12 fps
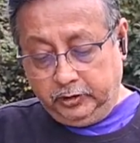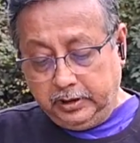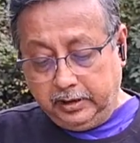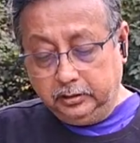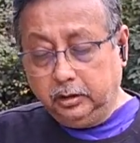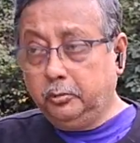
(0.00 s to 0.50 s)

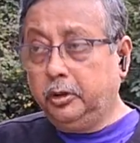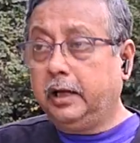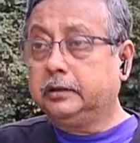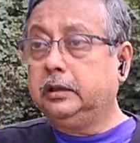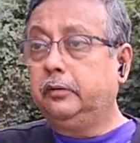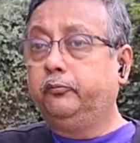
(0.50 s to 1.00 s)
চার নম্বর
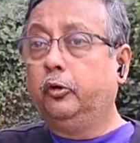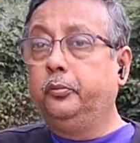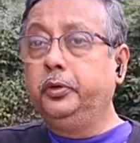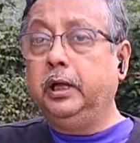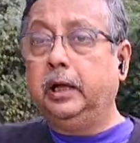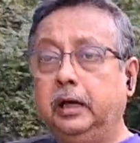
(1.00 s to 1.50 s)
একটা
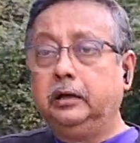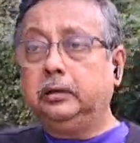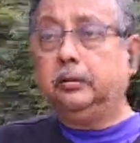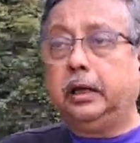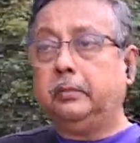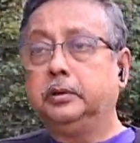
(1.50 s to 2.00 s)
ফোবিয়া
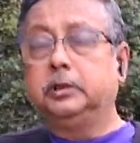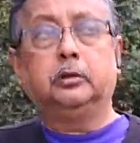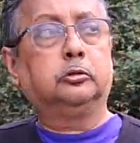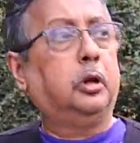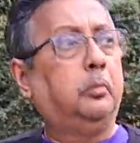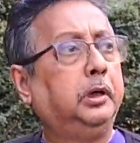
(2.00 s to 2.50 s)
যেমন আমাদের
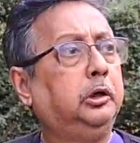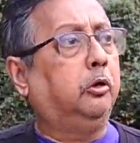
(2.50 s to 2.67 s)
সবারই